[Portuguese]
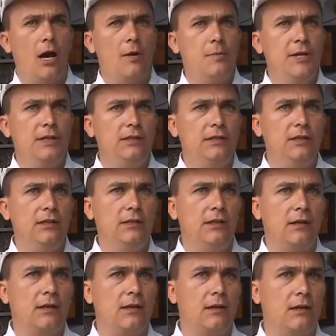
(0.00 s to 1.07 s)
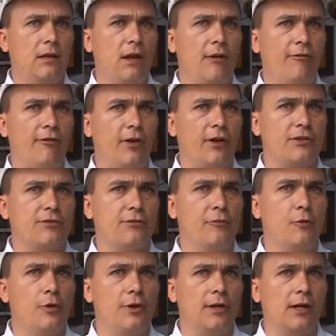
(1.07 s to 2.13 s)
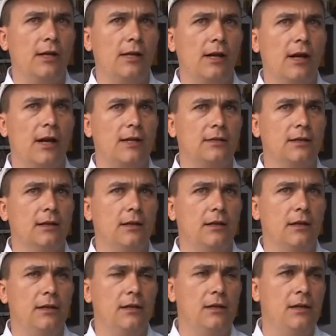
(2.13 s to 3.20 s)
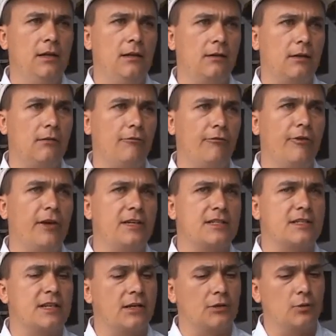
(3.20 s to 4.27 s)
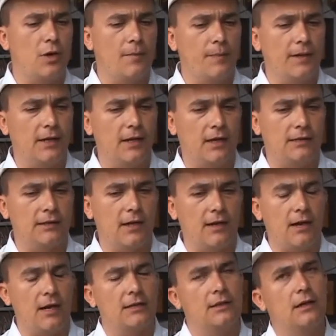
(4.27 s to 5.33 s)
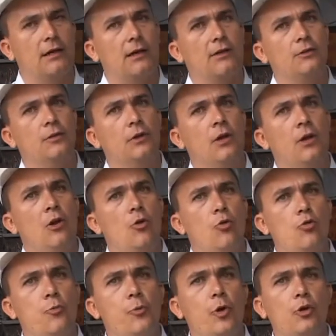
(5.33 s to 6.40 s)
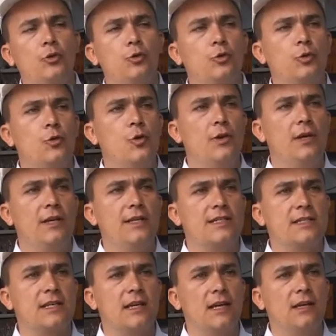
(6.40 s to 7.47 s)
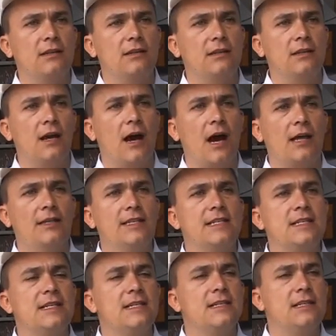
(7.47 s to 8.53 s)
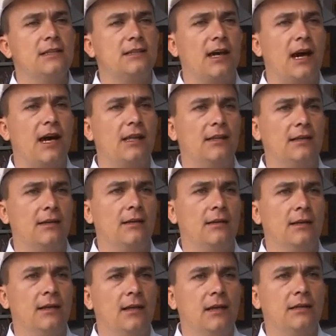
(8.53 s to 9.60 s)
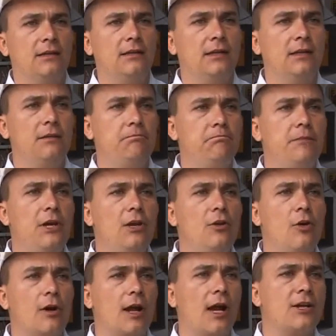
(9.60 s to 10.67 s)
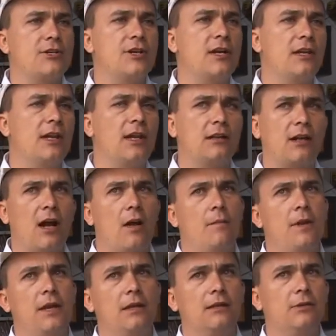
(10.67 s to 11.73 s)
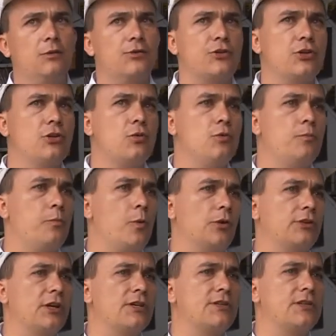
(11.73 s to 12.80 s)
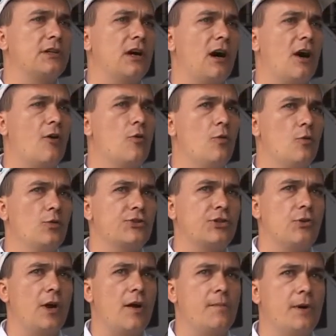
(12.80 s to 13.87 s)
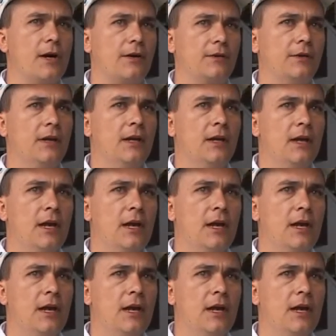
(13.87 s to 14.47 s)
À medida que a festa foi criada e vem sendo ampliada a cada ano, o produtor ele sente a necessidade de melhorar geneticamente o seu potencial, o seu rebanho.